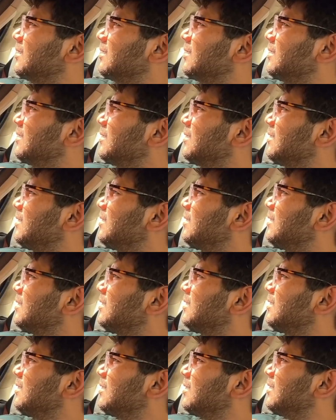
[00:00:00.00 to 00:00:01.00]
जो खराब
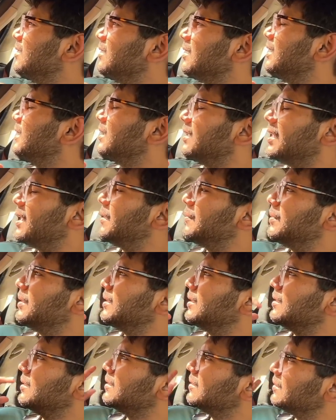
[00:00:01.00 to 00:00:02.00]
हो गया था नहीं नहीं खराब
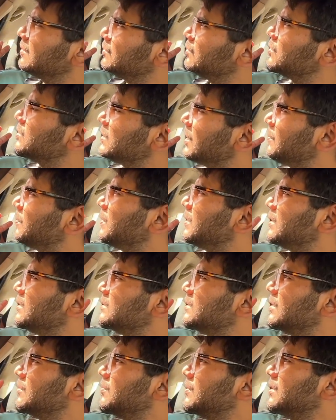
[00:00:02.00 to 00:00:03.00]
नहीं जो स्टेपनी है
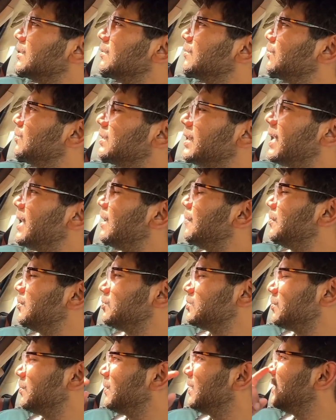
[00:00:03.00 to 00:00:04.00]
स्टेपनी है वो टायर अभी
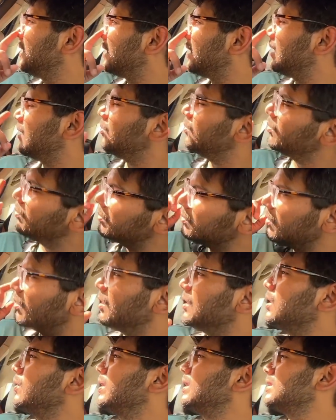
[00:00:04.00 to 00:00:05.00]
मुझे मिलने रहा ना वो मेरे को
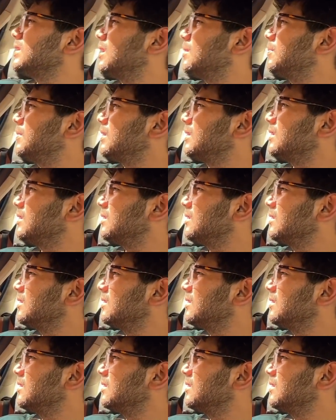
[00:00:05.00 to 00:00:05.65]
हल्द्वानी जाना पड़ेगा